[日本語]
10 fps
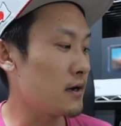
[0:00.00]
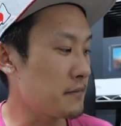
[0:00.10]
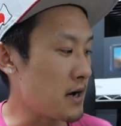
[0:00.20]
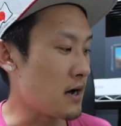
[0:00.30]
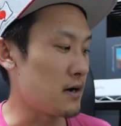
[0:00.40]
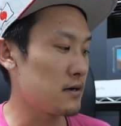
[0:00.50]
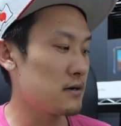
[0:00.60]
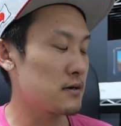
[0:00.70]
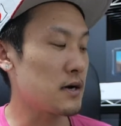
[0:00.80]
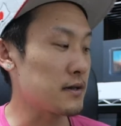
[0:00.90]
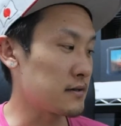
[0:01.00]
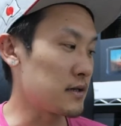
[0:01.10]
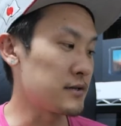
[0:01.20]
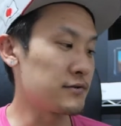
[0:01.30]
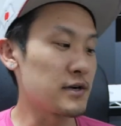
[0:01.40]
まあ、買っ
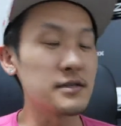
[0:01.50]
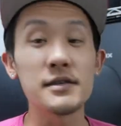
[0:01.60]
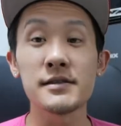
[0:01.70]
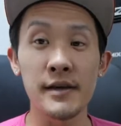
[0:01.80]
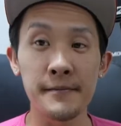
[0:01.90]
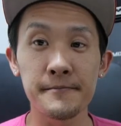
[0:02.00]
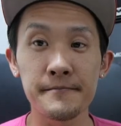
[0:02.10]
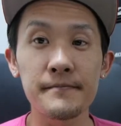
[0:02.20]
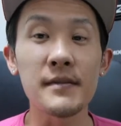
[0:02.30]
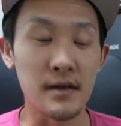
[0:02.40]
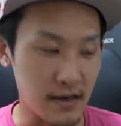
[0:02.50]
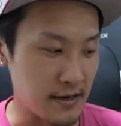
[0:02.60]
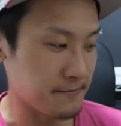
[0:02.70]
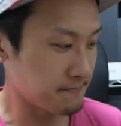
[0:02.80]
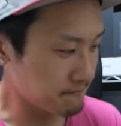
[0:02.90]
たっていう感じですね。は
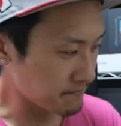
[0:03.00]
い。